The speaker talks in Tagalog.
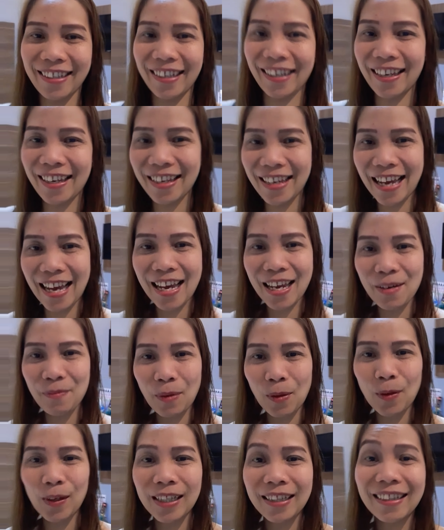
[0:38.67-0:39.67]
Ayan.
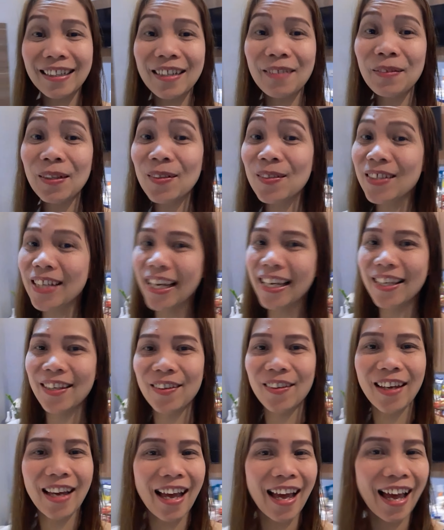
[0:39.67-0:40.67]
Makulit na naman ako sa
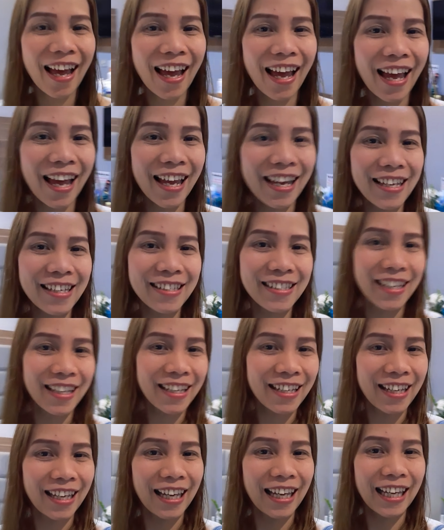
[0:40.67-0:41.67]
inyo, guys.
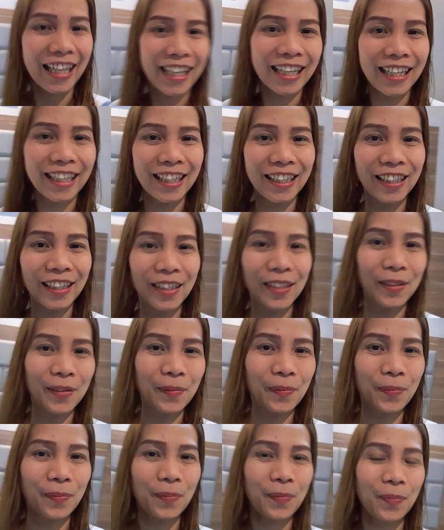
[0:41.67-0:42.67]

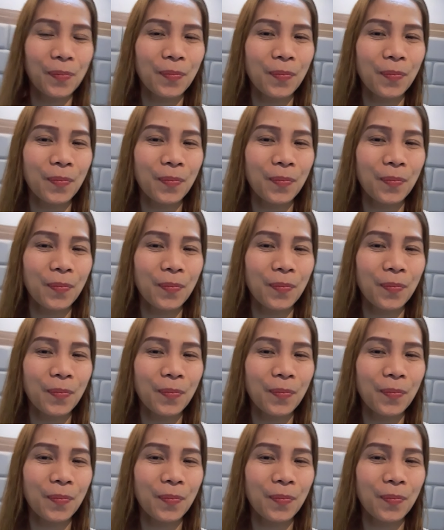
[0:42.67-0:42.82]
Ayan.